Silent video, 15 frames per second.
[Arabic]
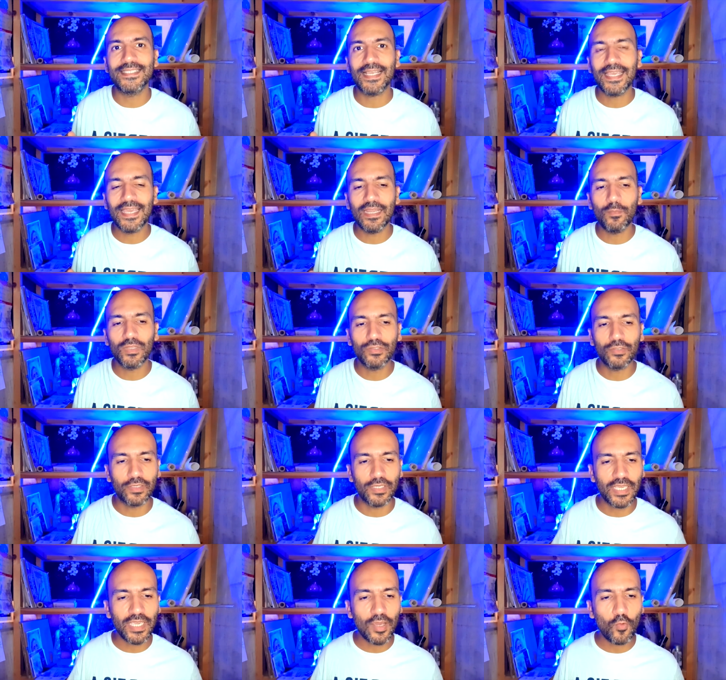الذكاء
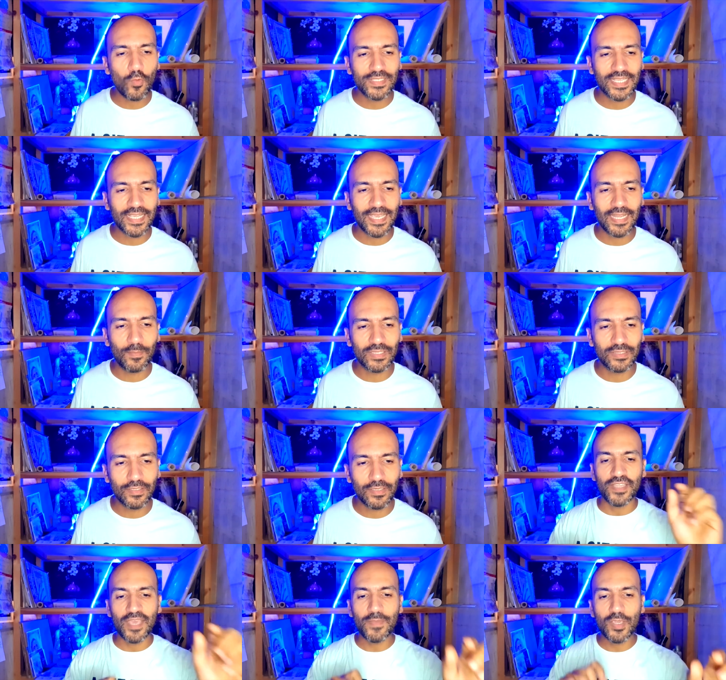المنطقي إيه هو الذكاء
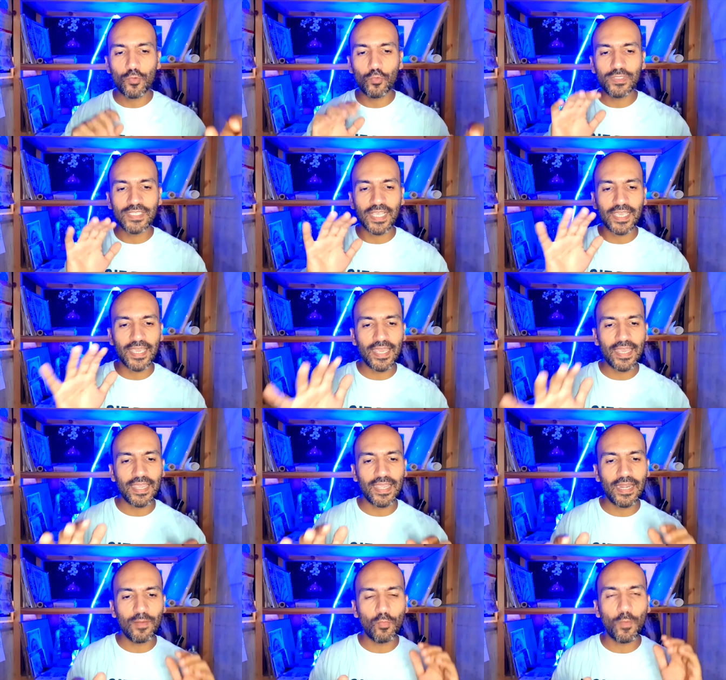المنطقي؟ ده بيكون ذكاء
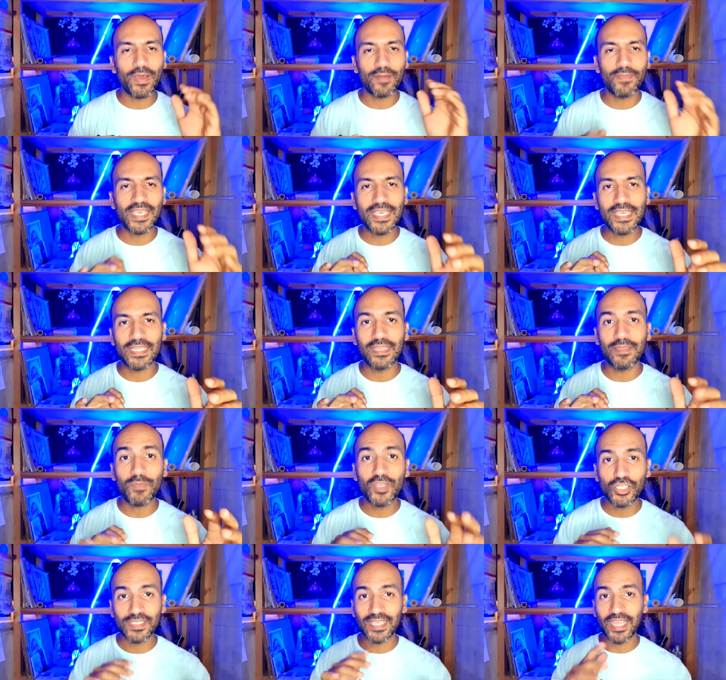المبرمجين
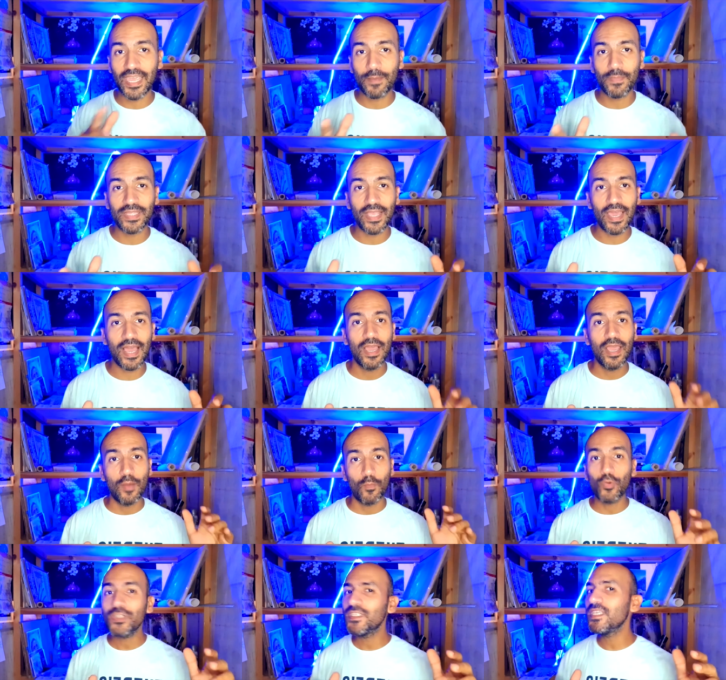مش الذكاء بتاع
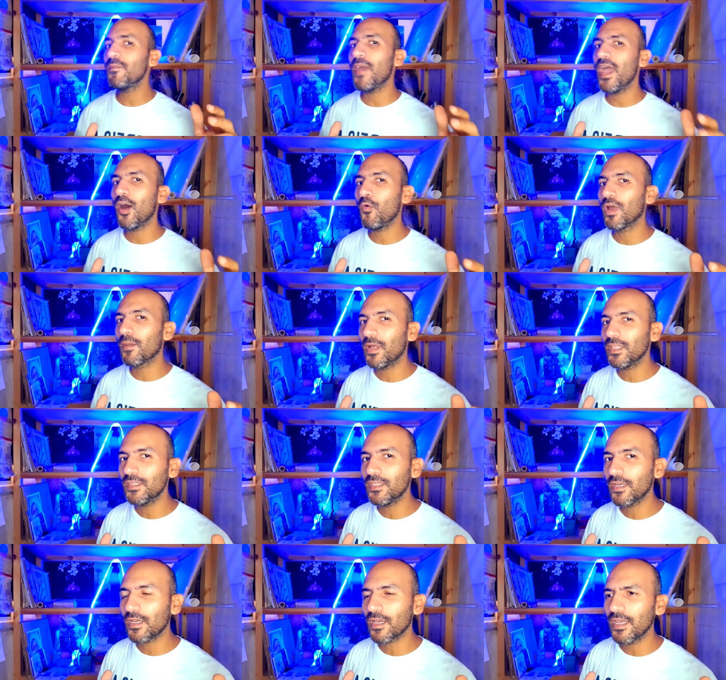مرسي ما هو
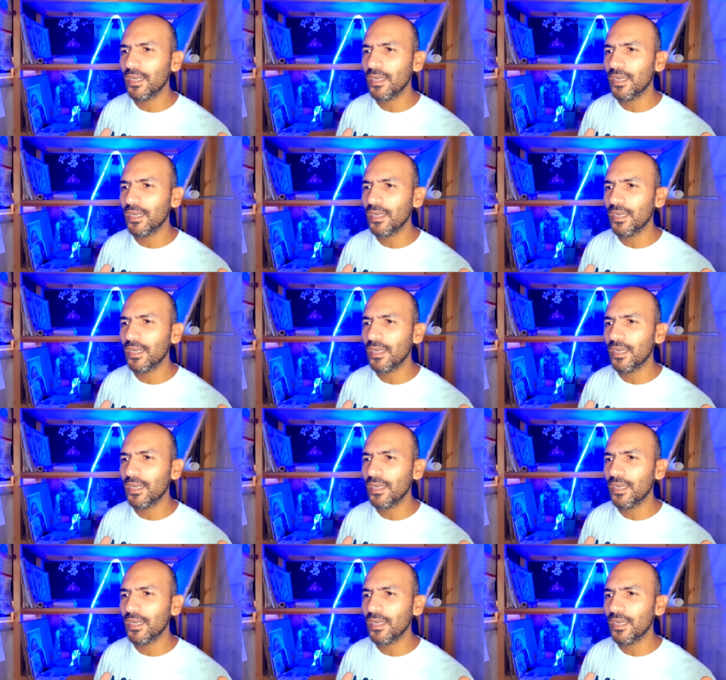المنطق؟